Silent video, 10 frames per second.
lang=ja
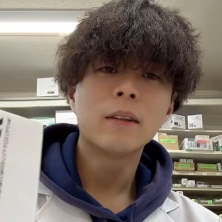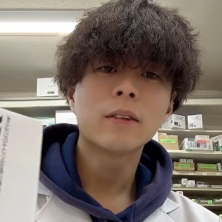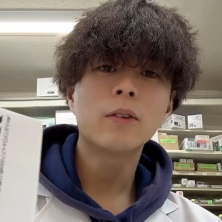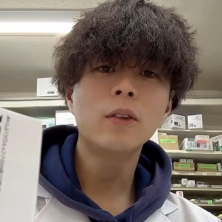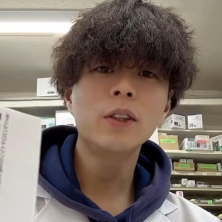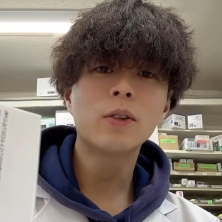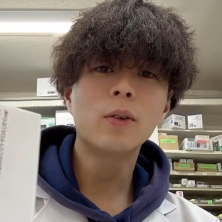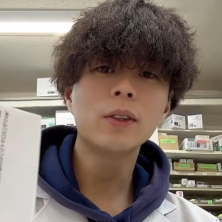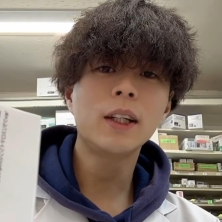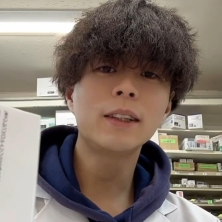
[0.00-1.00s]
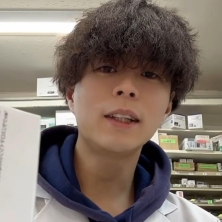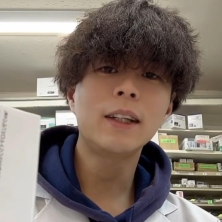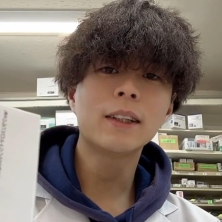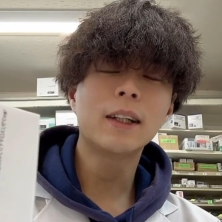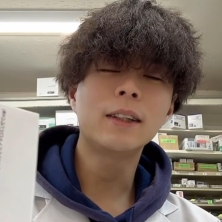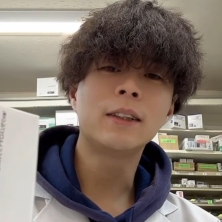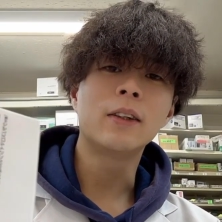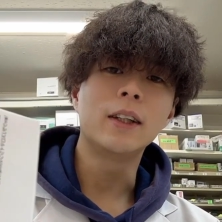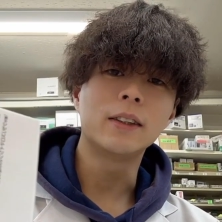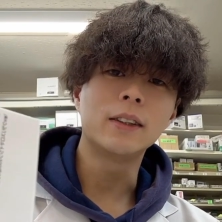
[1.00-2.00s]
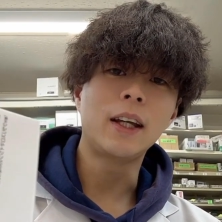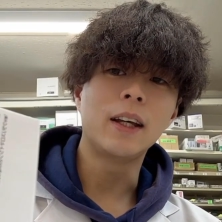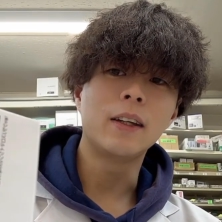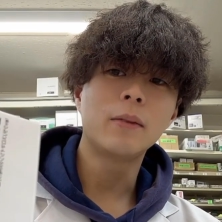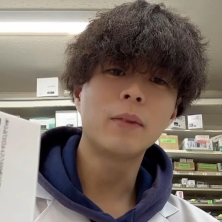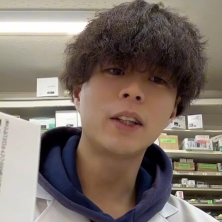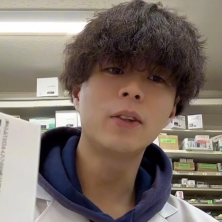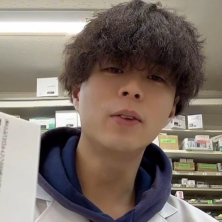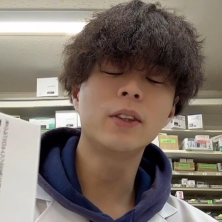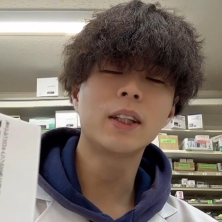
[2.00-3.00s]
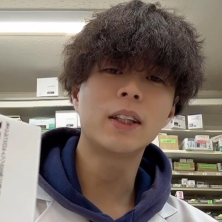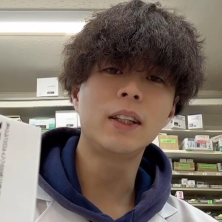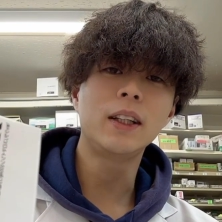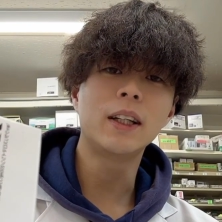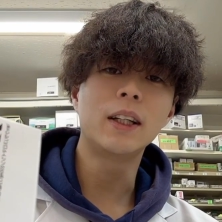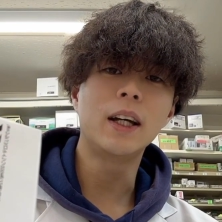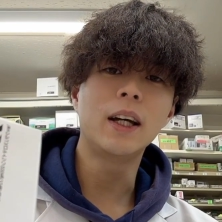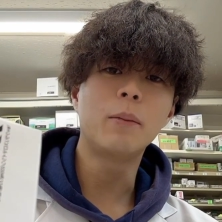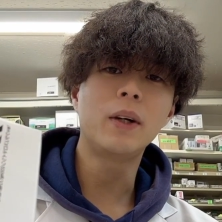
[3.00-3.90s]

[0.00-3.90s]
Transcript: こういう抗生剤に関してはですね、基本的にあん